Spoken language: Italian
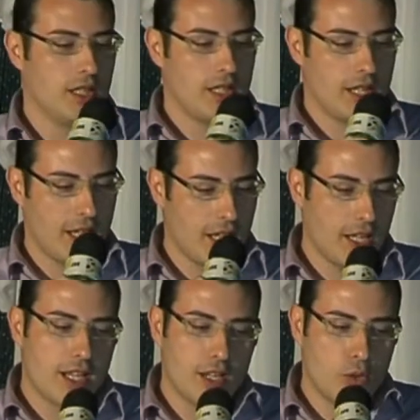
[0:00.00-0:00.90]

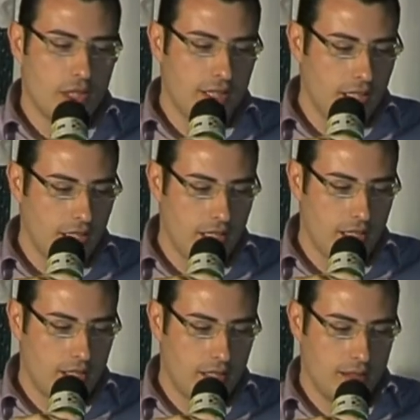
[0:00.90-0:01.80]
E
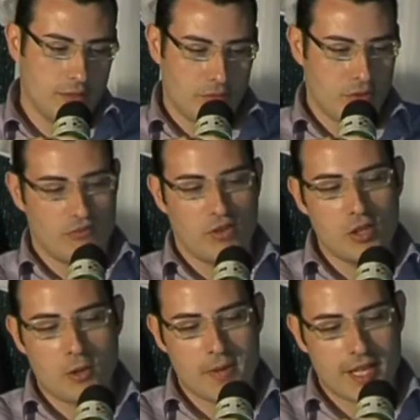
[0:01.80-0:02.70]
quindi non
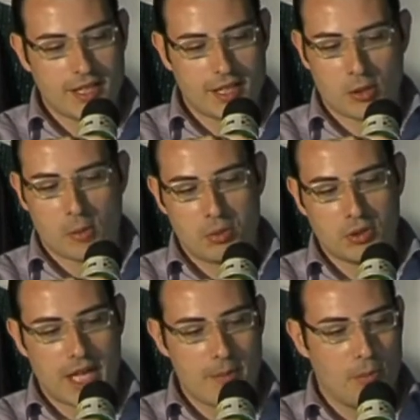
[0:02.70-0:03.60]
voglio perdere troppo
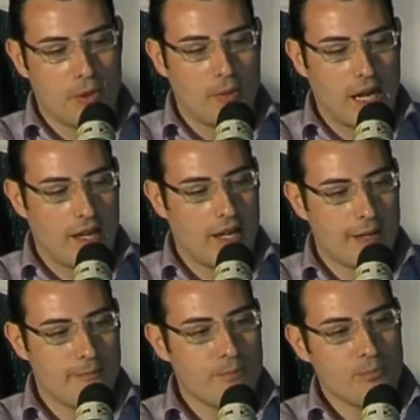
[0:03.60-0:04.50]
tempo,
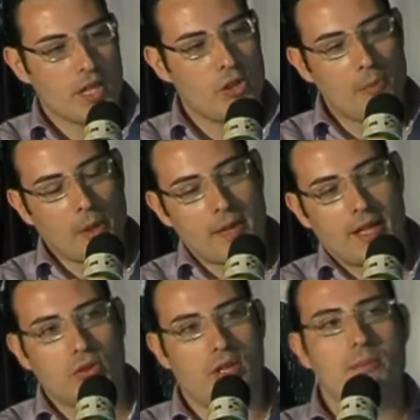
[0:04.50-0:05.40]
ma io ho
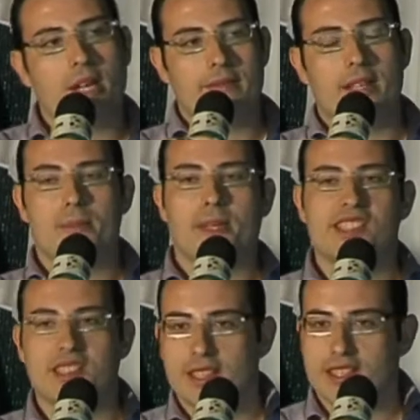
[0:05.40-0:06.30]
preparato una breve
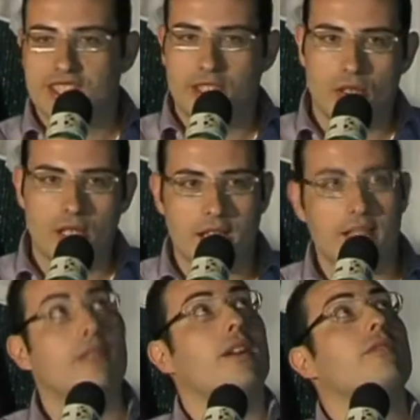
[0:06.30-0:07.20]
presentazione
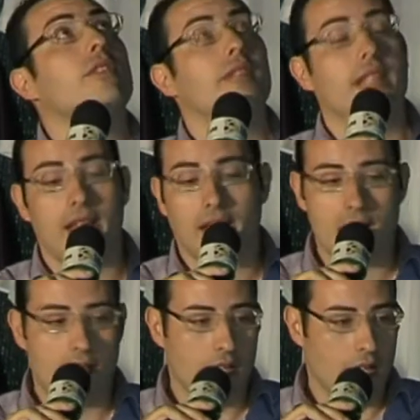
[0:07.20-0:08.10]
da farvi
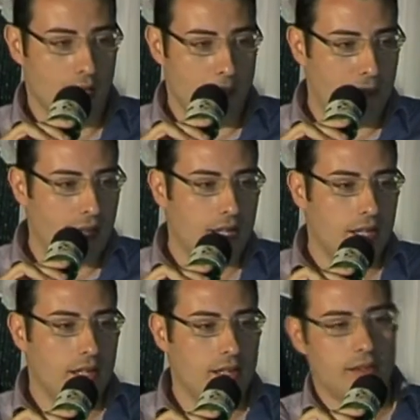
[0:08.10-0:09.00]
vedere per
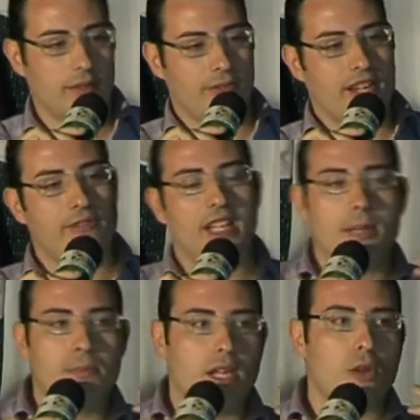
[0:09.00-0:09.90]
eh, farvi
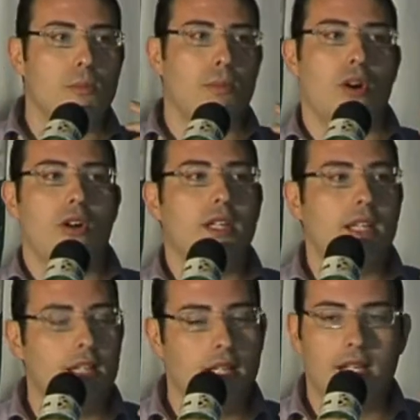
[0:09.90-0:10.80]
capire un po'
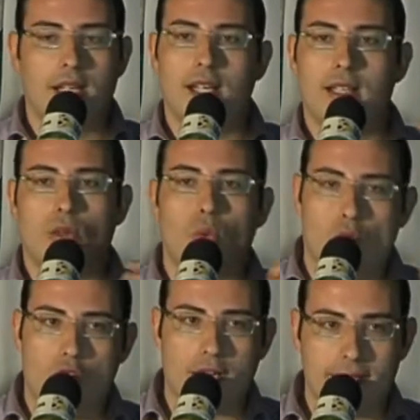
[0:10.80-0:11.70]
il, eh, il
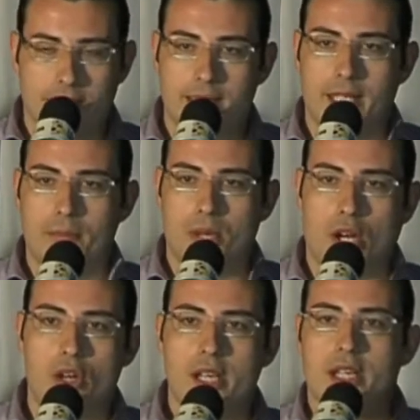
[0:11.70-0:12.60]
cuore del
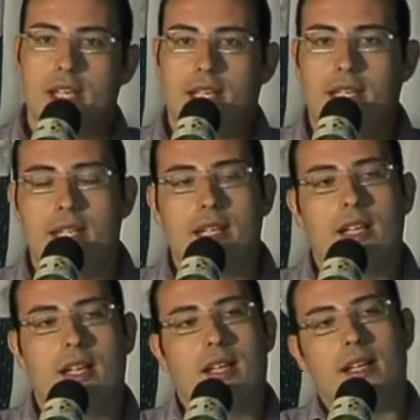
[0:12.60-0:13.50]
libro, il,
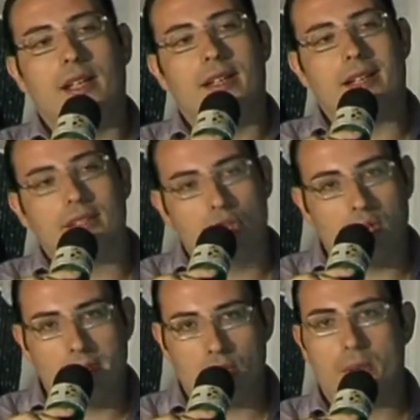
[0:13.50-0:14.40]
eh, il,
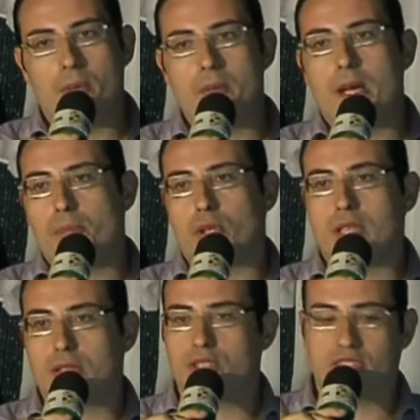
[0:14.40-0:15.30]
ragionamento che poi mi ha
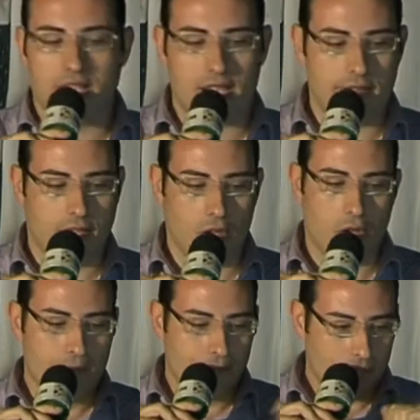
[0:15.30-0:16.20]
portato a
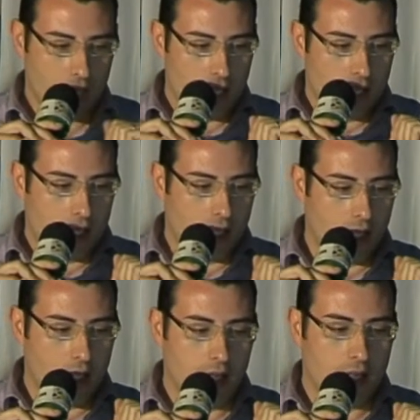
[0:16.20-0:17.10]
scriverlo.
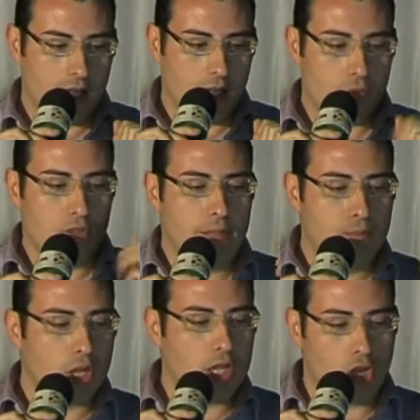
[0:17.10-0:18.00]
Il, è un
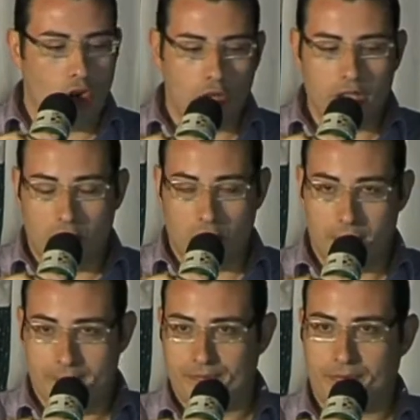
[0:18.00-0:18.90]
libro ironico
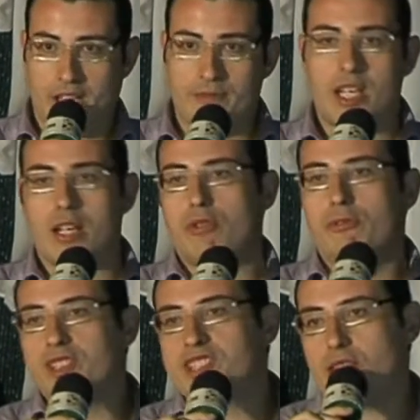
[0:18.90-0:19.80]
che viene
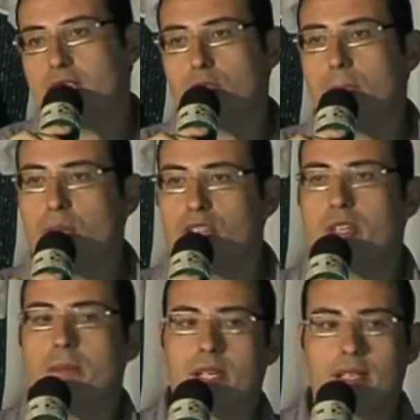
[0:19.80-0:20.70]
confezionato
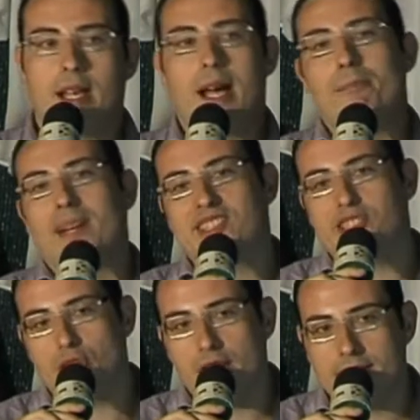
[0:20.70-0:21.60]
apposta per
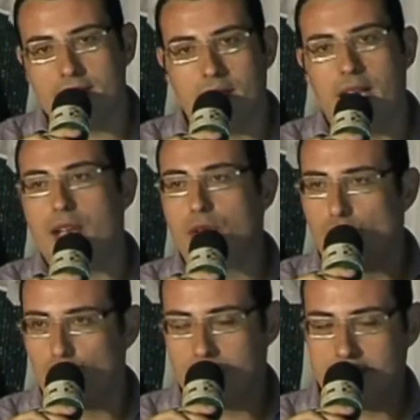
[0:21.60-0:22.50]
appassionati e
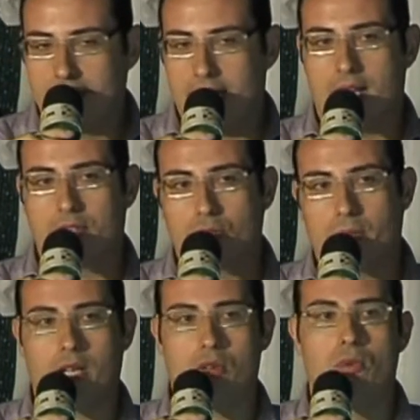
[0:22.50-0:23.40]
non di calcio,
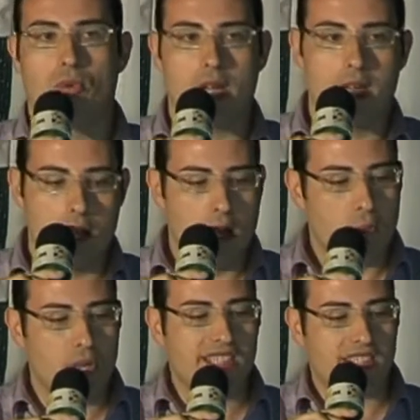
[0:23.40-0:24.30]
perché comunque
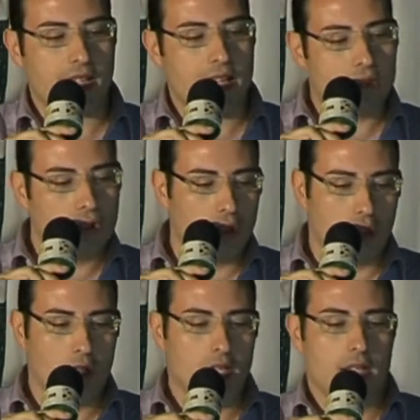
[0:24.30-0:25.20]
può essere
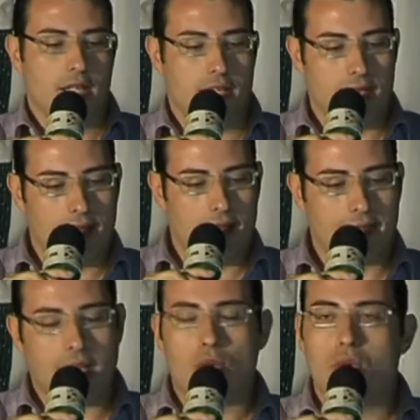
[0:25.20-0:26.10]
letto eh,
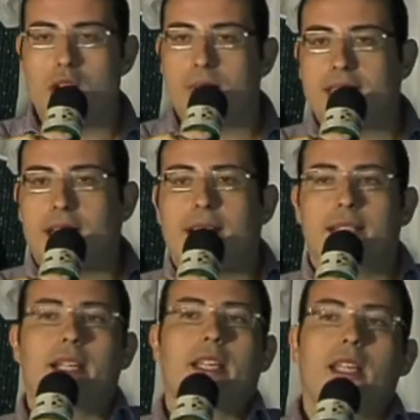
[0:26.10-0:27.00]
tranquillamente anche
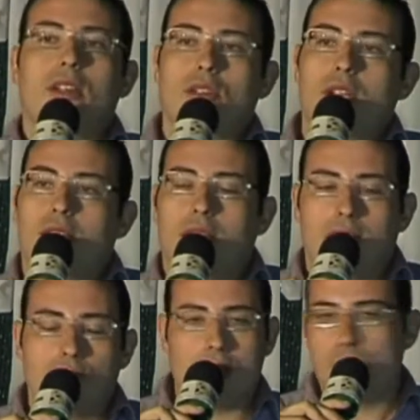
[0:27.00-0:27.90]
da chi non,
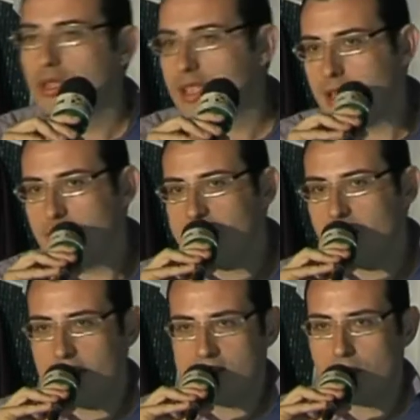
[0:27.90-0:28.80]
non, ha molta
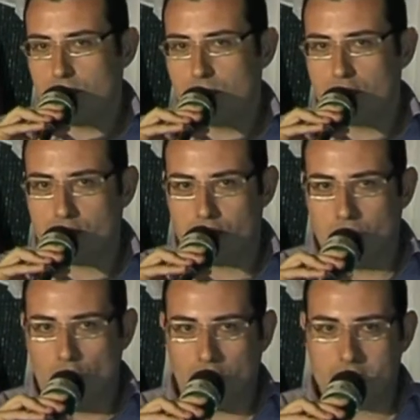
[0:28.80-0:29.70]
dimestichezza con questo
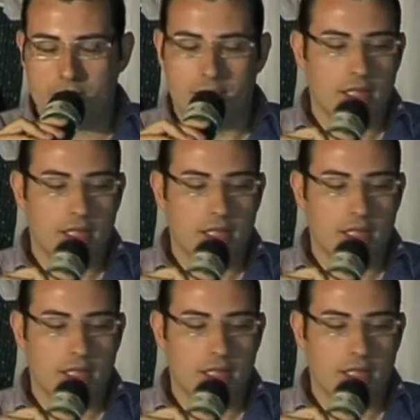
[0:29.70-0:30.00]
sport.